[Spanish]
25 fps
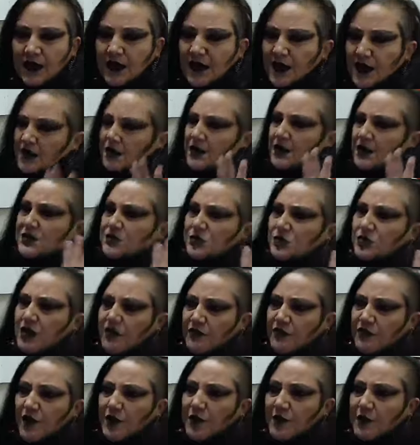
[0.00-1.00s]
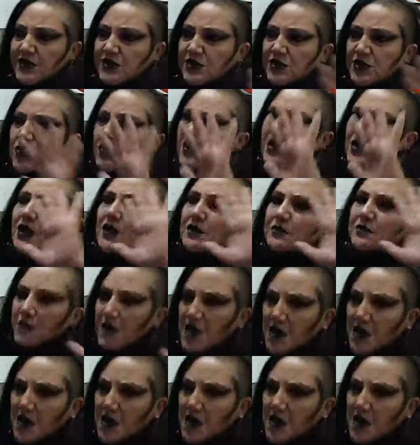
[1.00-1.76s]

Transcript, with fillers: que es una información que